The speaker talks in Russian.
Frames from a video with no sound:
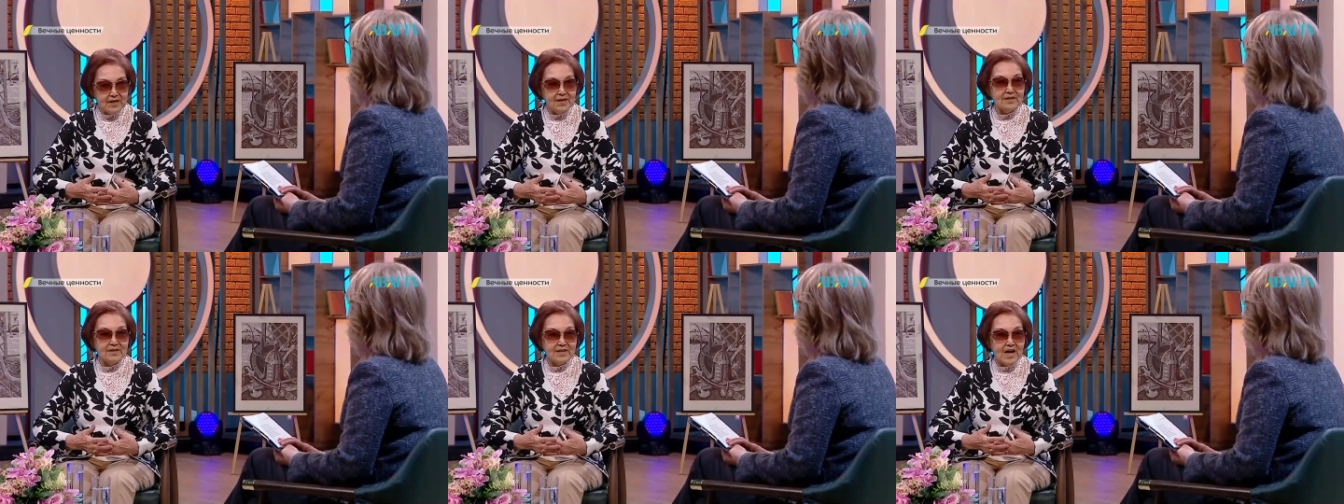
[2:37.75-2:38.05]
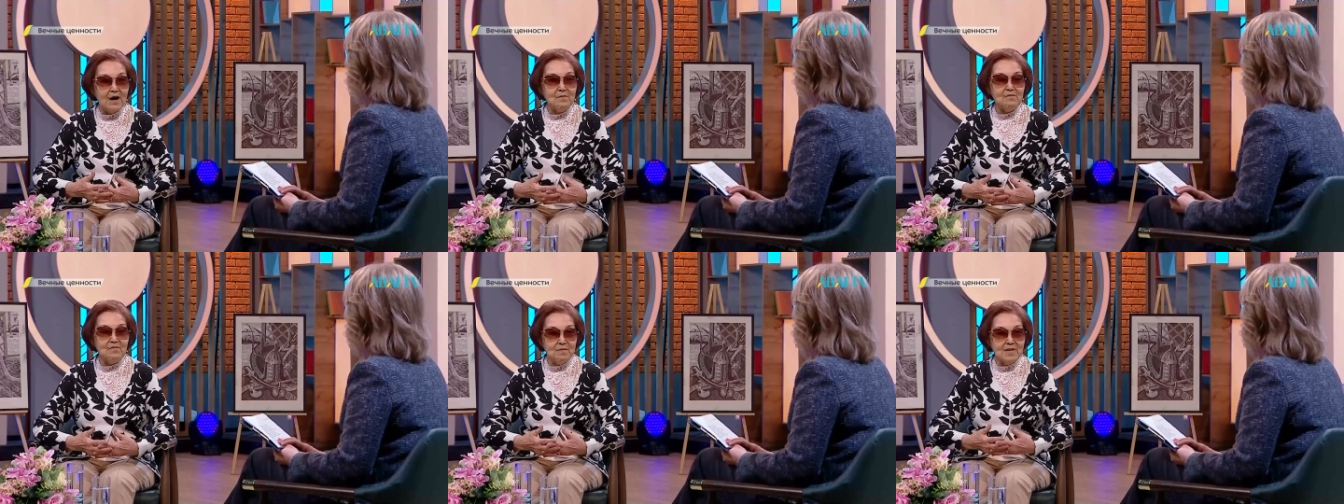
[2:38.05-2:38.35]

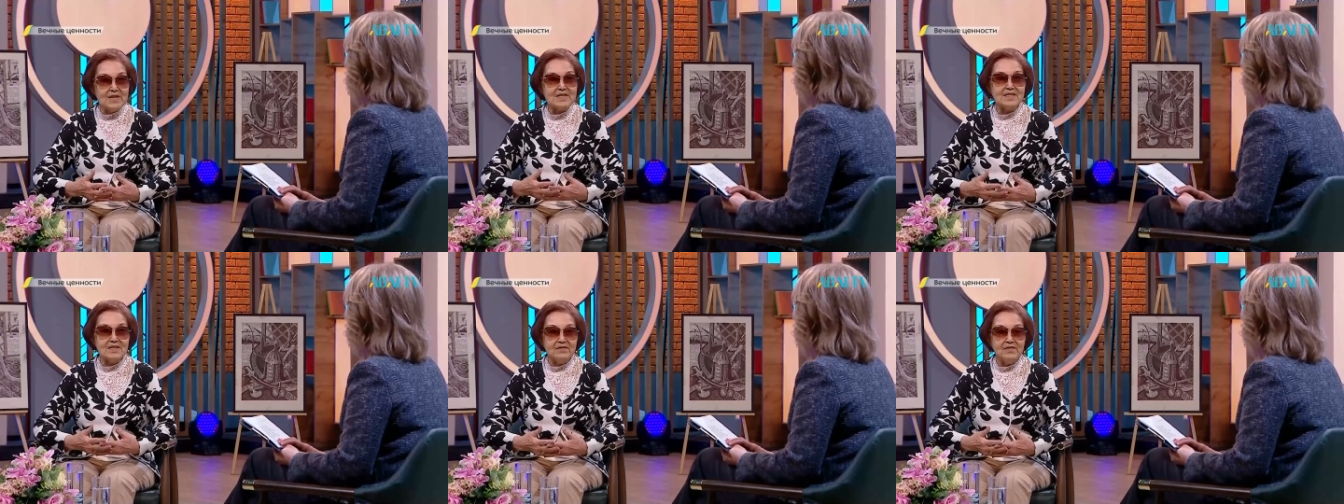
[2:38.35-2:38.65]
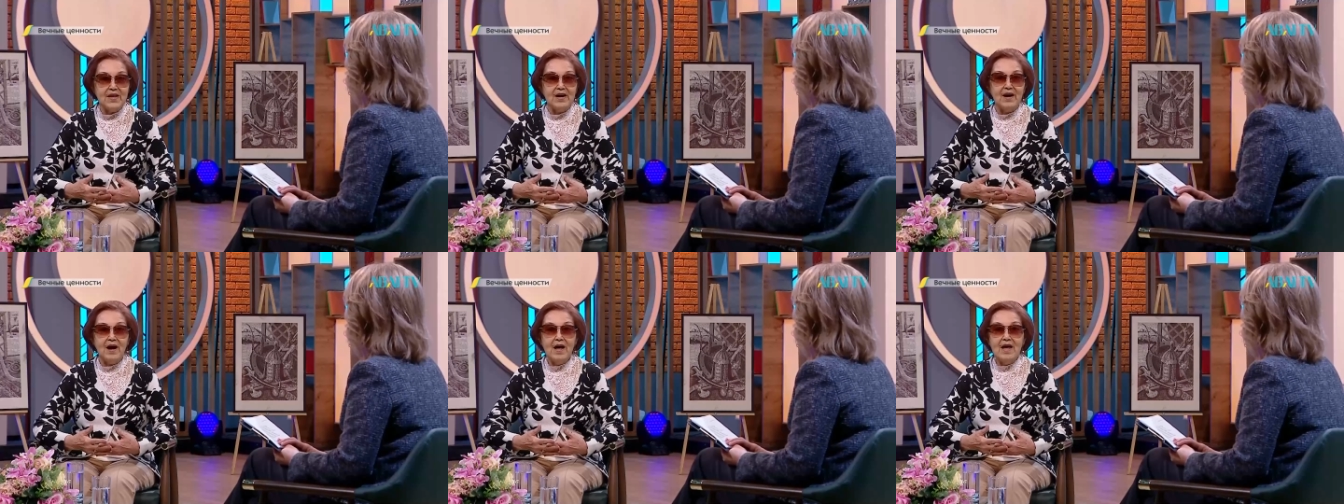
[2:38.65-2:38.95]
там, в
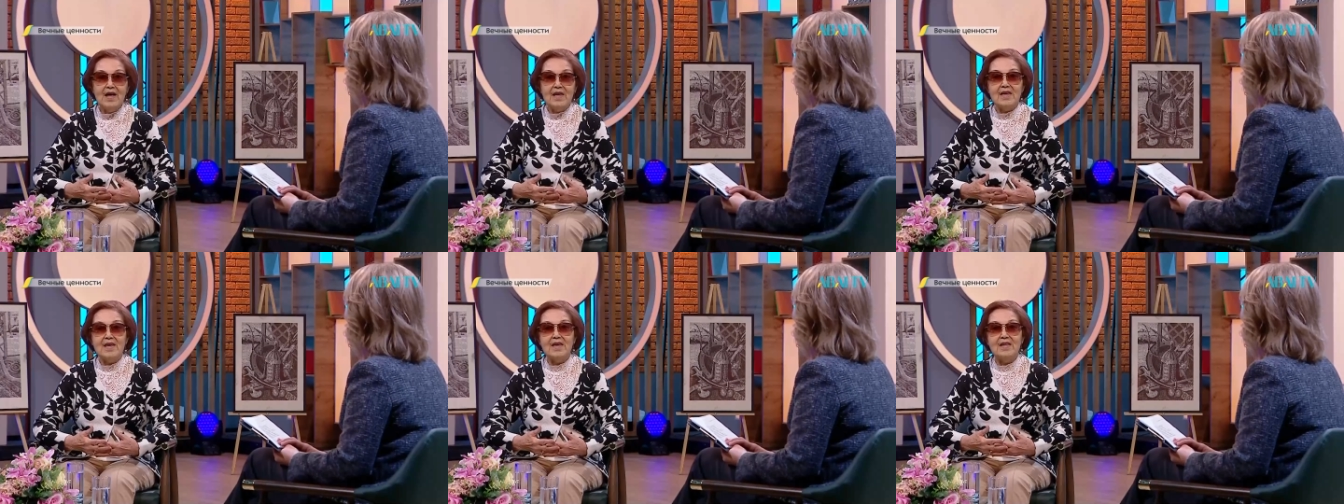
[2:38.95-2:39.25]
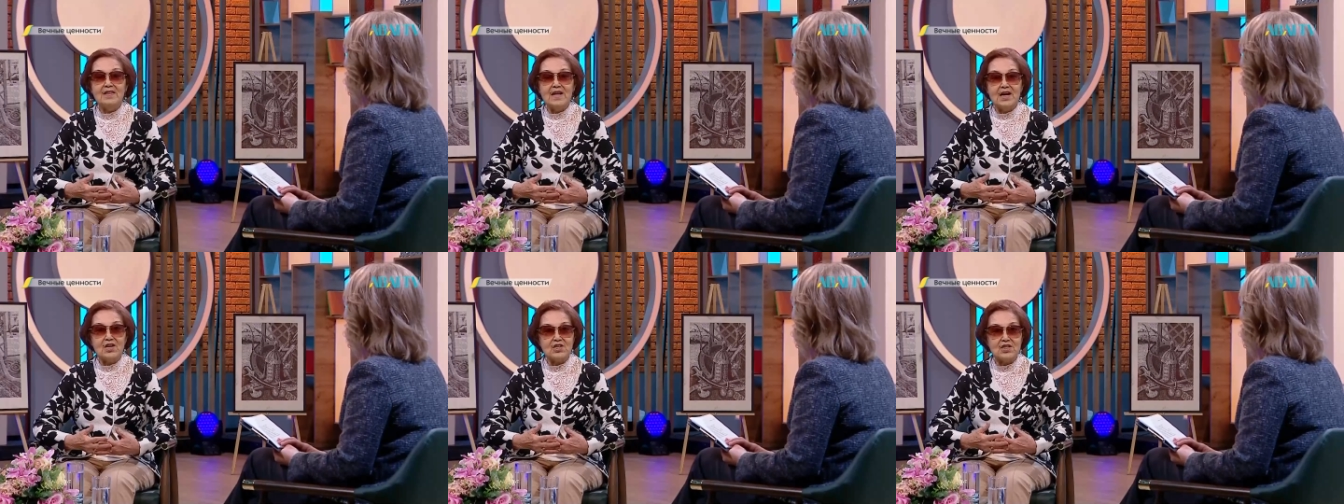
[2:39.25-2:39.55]
Москве, и
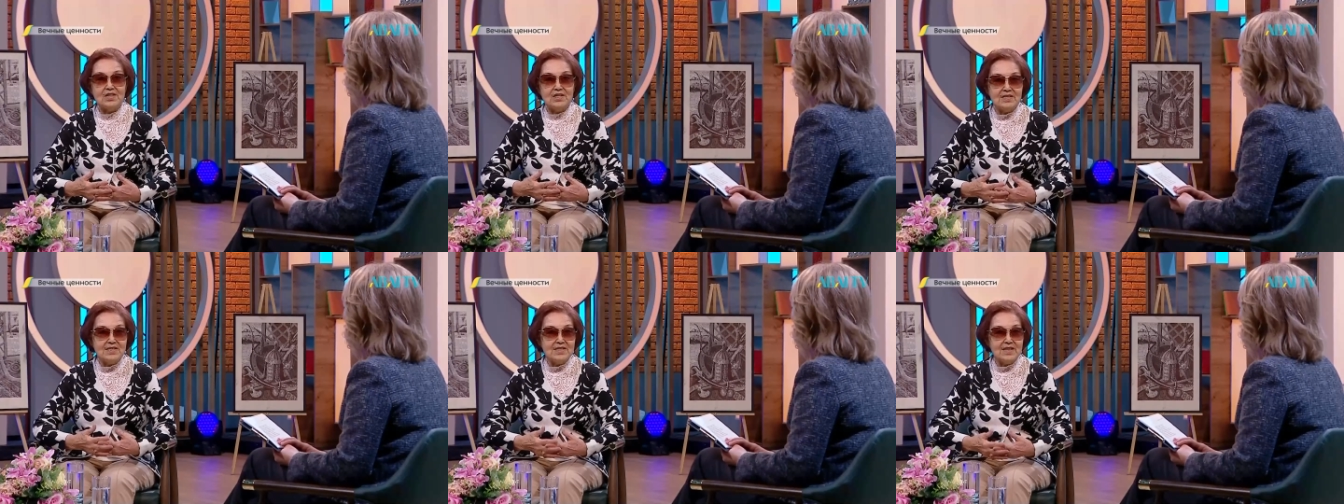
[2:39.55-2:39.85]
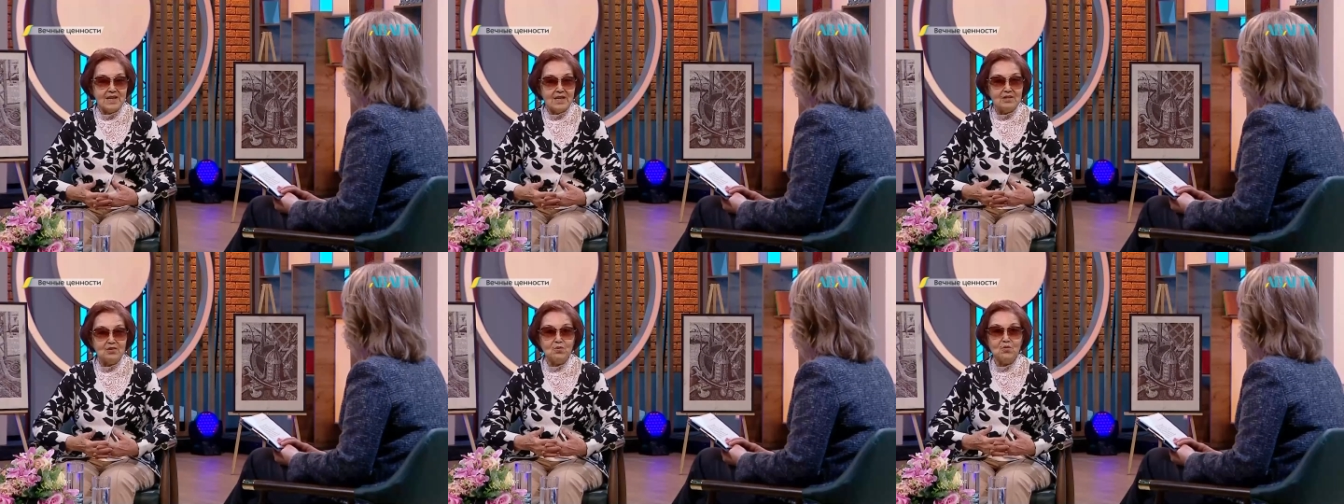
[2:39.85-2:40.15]
наша
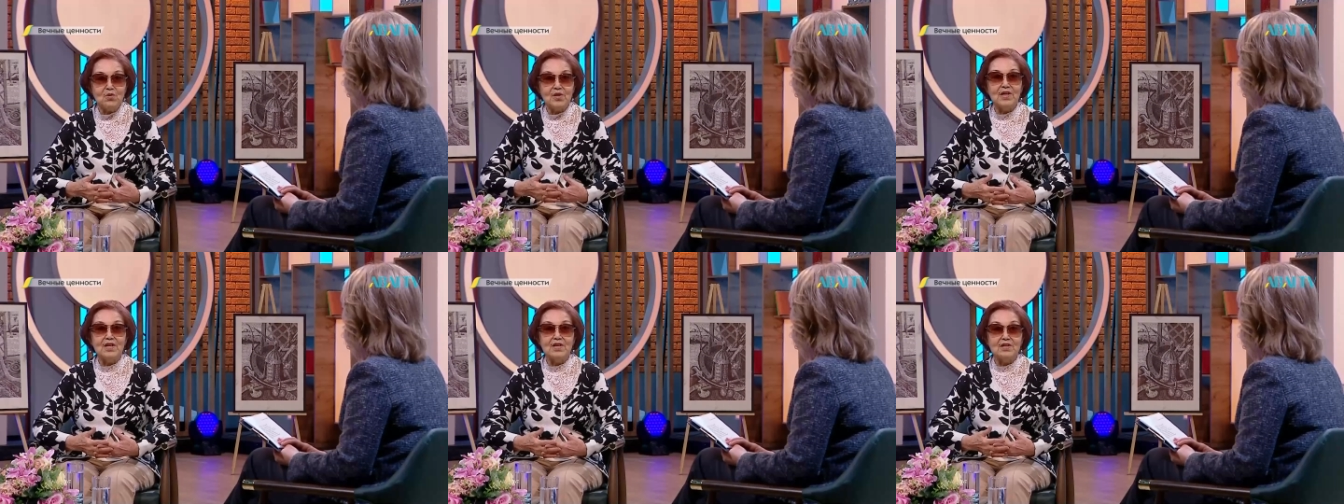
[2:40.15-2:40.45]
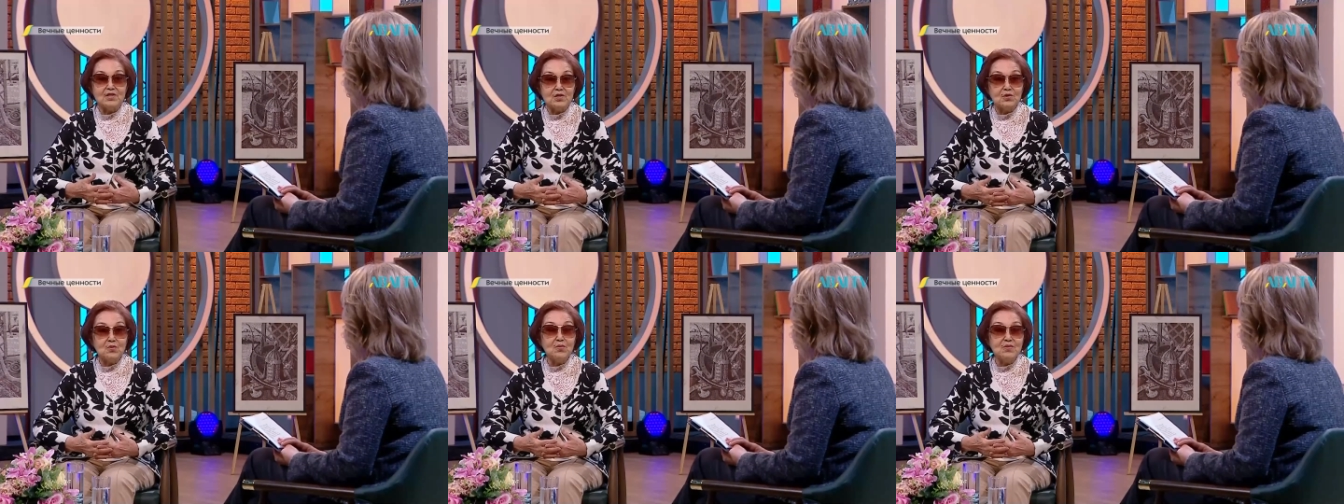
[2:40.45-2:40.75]
литература, и
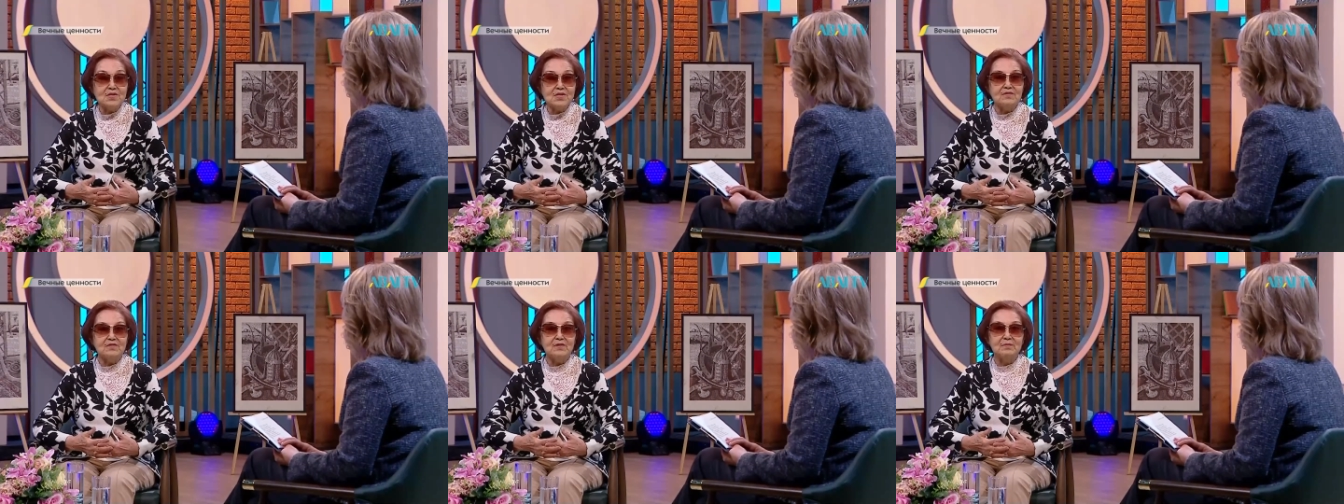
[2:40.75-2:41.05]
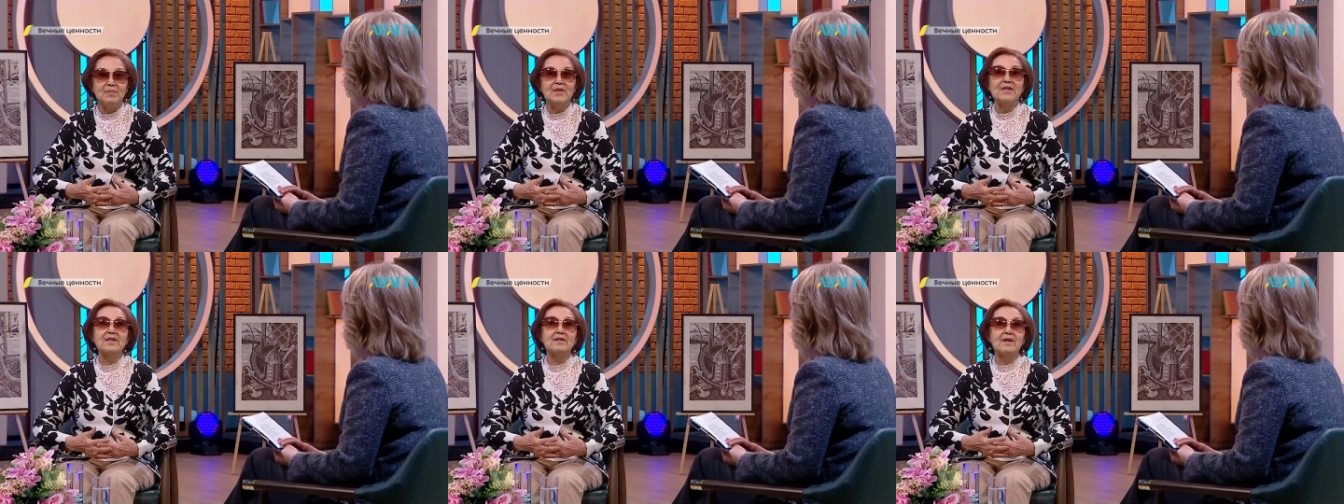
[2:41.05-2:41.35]
искусство
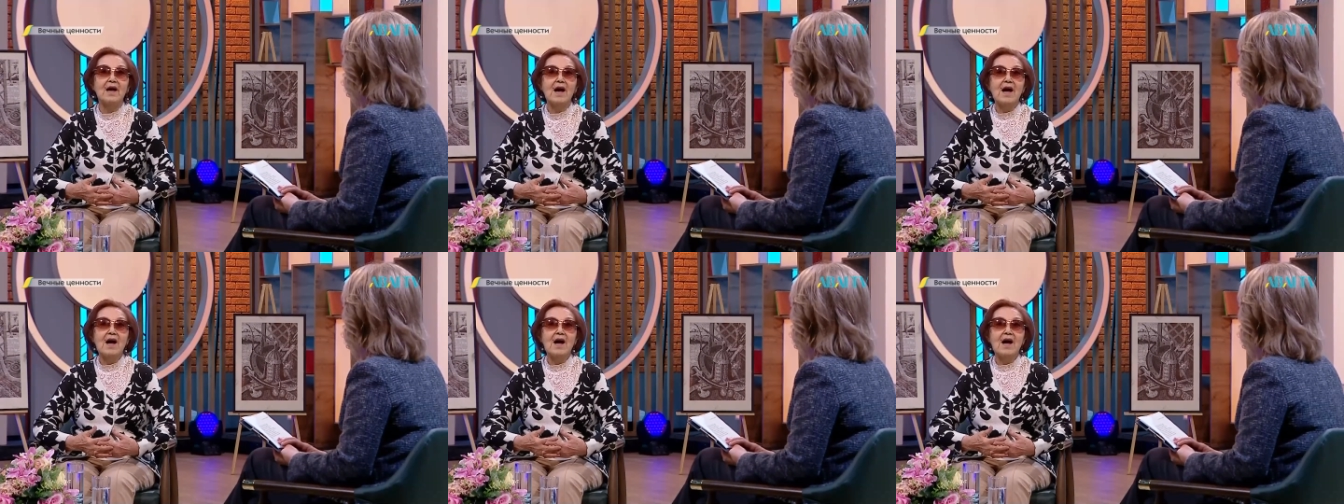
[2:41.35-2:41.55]
был,